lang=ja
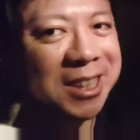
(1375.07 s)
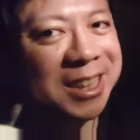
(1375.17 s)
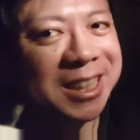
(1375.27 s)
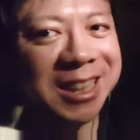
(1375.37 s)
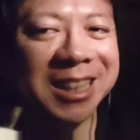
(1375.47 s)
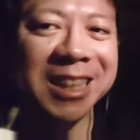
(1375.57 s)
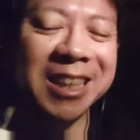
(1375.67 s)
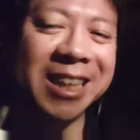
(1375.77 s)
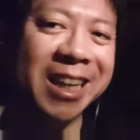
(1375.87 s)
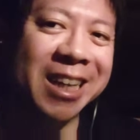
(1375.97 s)

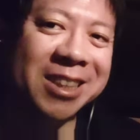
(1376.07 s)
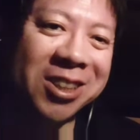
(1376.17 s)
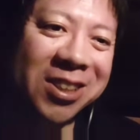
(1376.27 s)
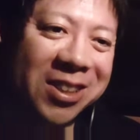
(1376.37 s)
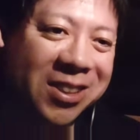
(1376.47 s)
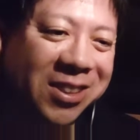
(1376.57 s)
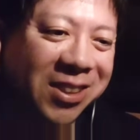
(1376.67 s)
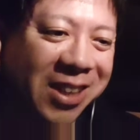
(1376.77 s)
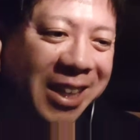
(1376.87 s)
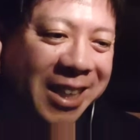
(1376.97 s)
いや、ちょっ
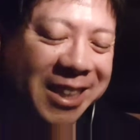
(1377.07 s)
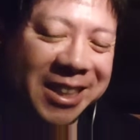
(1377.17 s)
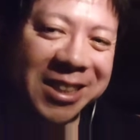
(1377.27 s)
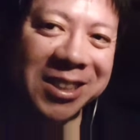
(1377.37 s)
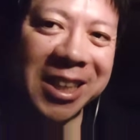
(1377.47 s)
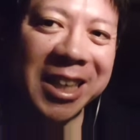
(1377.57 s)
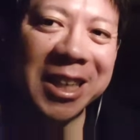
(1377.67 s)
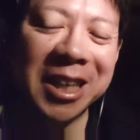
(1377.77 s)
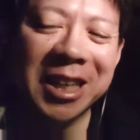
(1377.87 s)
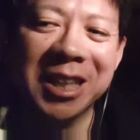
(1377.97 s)
と怪しくな
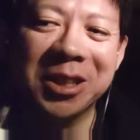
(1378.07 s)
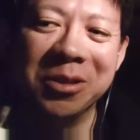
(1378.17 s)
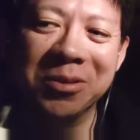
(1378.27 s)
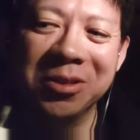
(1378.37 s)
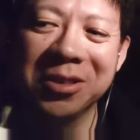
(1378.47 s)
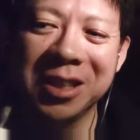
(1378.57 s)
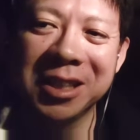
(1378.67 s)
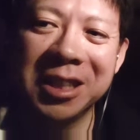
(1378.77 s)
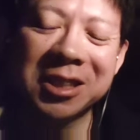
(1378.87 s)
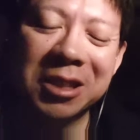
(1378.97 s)
いかなって思う
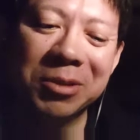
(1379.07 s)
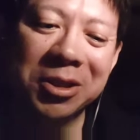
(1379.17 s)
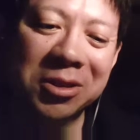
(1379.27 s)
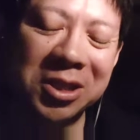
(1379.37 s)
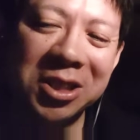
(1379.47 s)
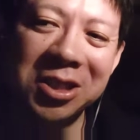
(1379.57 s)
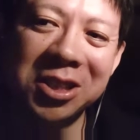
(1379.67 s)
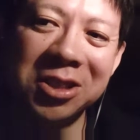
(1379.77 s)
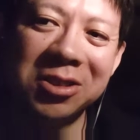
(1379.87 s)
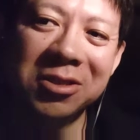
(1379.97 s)
な。で、しかも領
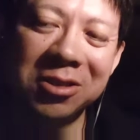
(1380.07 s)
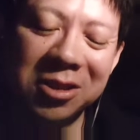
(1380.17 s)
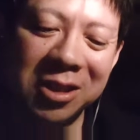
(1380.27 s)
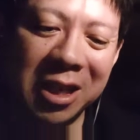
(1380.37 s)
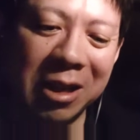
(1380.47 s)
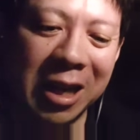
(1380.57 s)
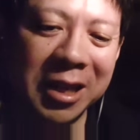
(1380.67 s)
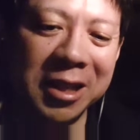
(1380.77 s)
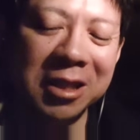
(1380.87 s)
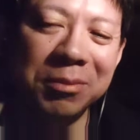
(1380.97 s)
収書が
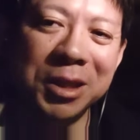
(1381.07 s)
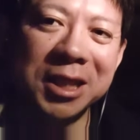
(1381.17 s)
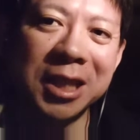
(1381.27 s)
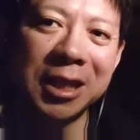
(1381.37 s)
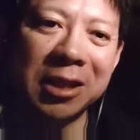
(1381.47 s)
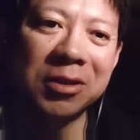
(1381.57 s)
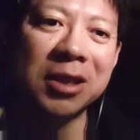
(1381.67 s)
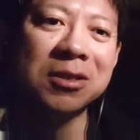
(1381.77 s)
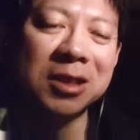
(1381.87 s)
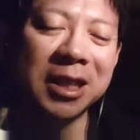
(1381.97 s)
新たに見つかったと
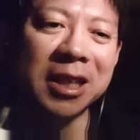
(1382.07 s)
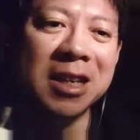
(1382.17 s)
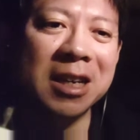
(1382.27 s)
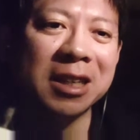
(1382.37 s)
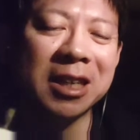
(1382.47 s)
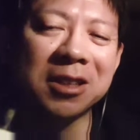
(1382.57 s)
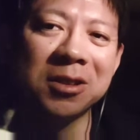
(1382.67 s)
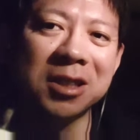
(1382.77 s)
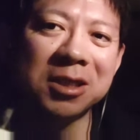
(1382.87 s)
か言うんで、結